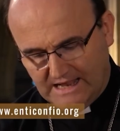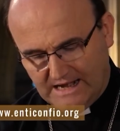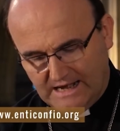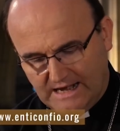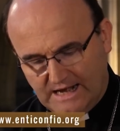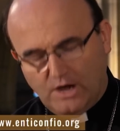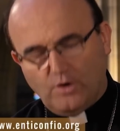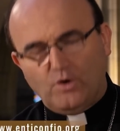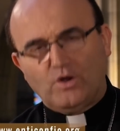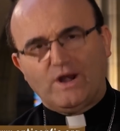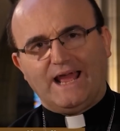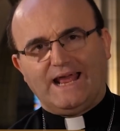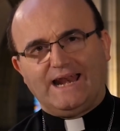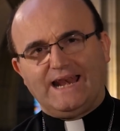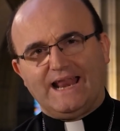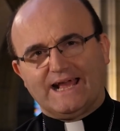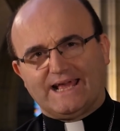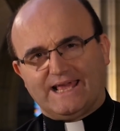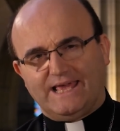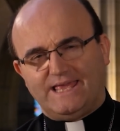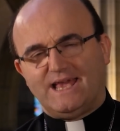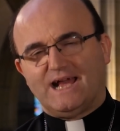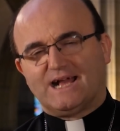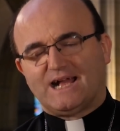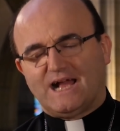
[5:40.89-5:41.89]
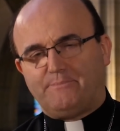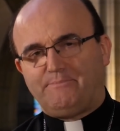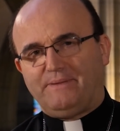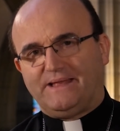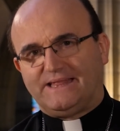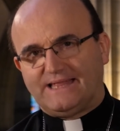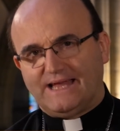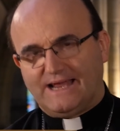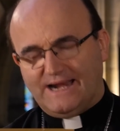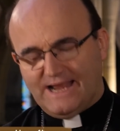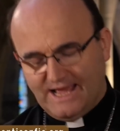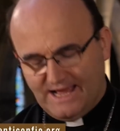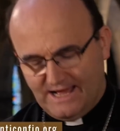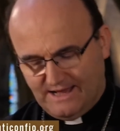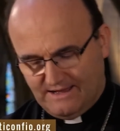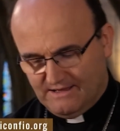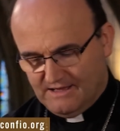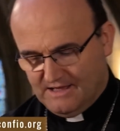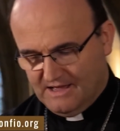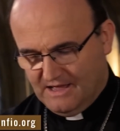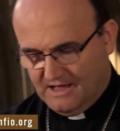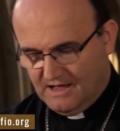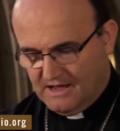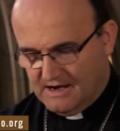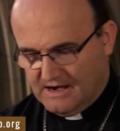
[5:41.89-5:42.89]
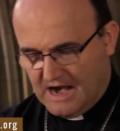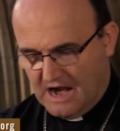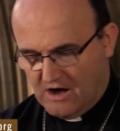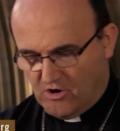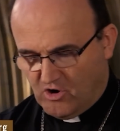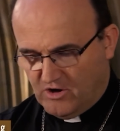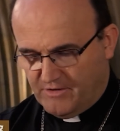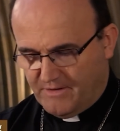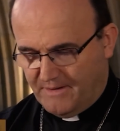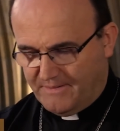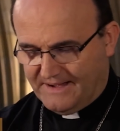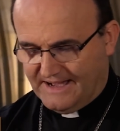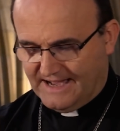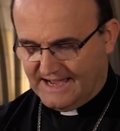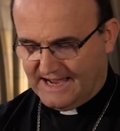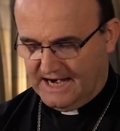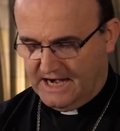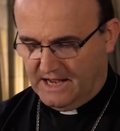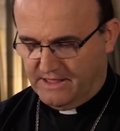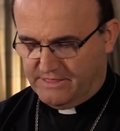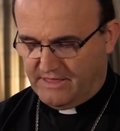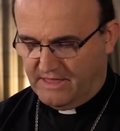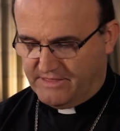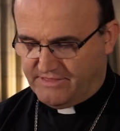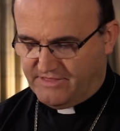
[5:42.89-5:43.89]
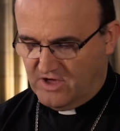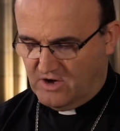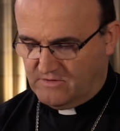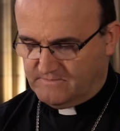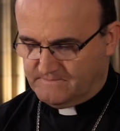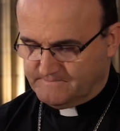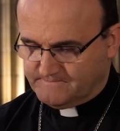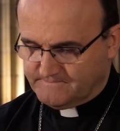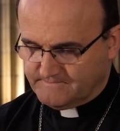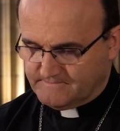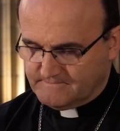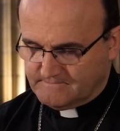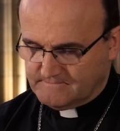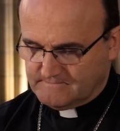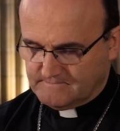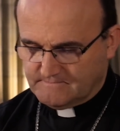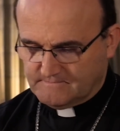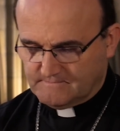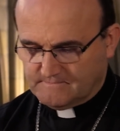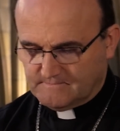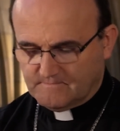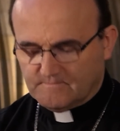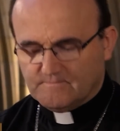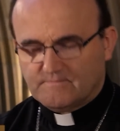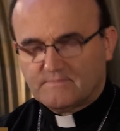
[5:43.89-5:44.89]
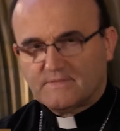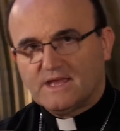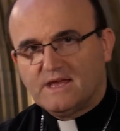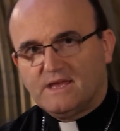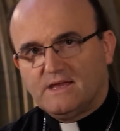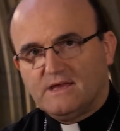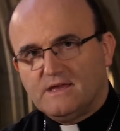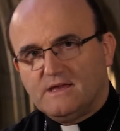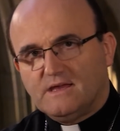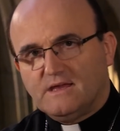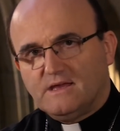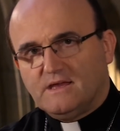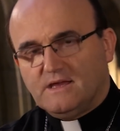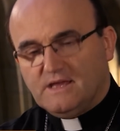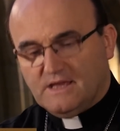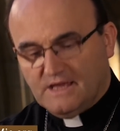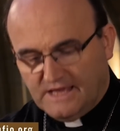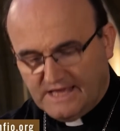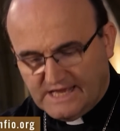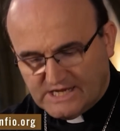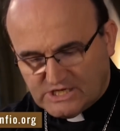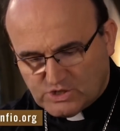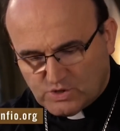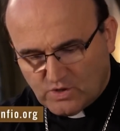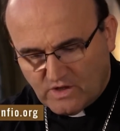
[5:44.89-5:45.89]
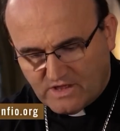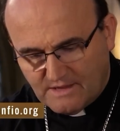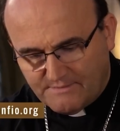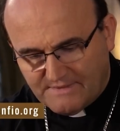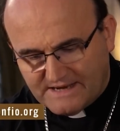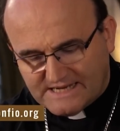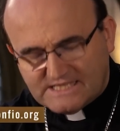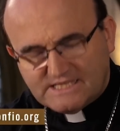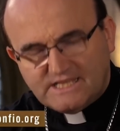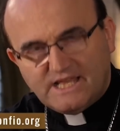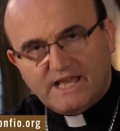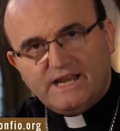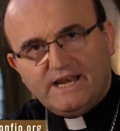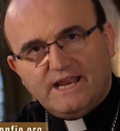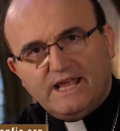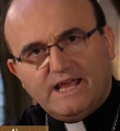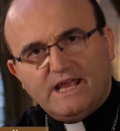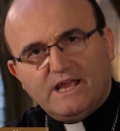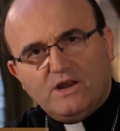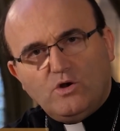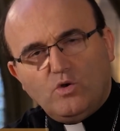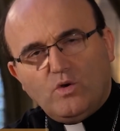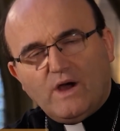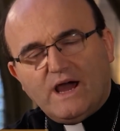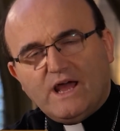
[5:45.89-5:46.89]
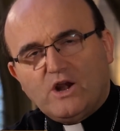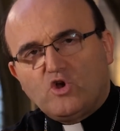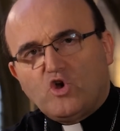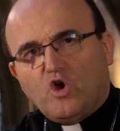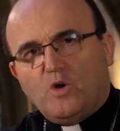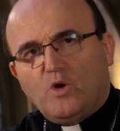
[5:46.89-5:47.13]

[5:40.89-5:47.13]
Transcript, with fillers: la hora en la que ella capitanea la nueva evangelización. Y esto además tiene lugar